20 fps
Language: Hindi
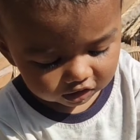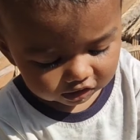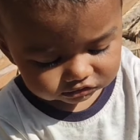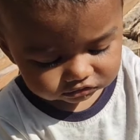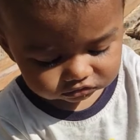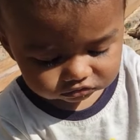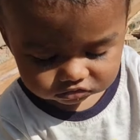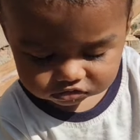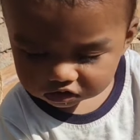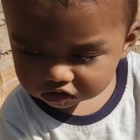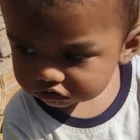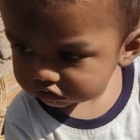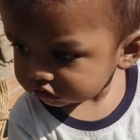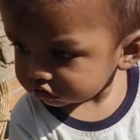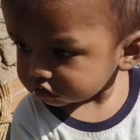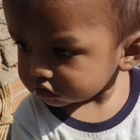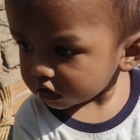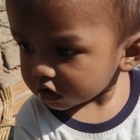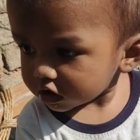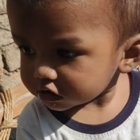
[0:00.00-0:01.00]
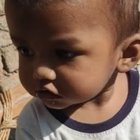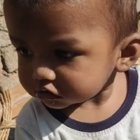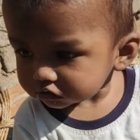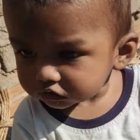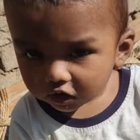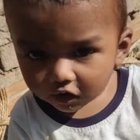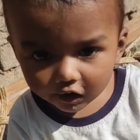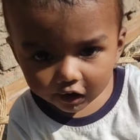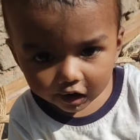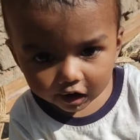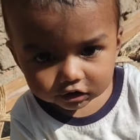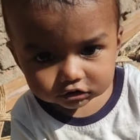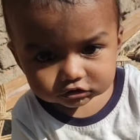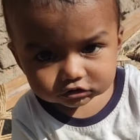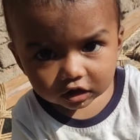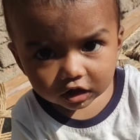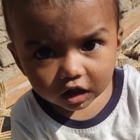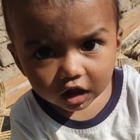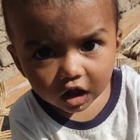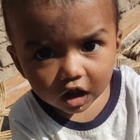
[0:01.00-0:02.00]
नम नम बेटा नम नम
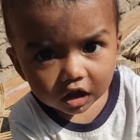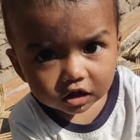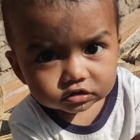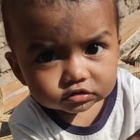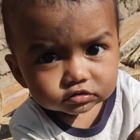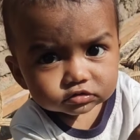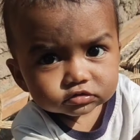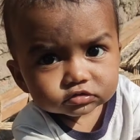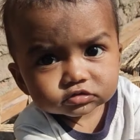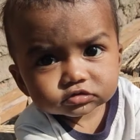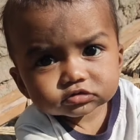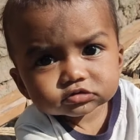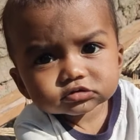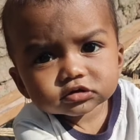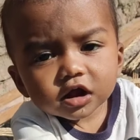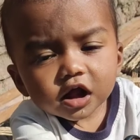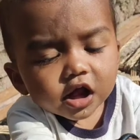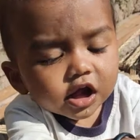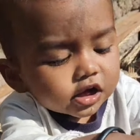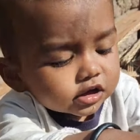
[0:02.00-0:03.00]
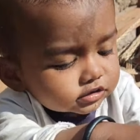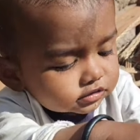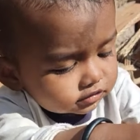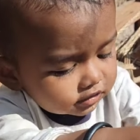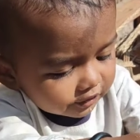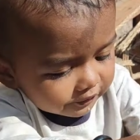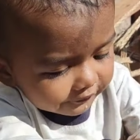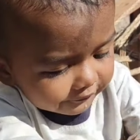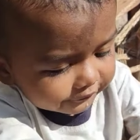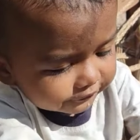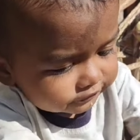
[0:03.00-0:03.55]
नम नम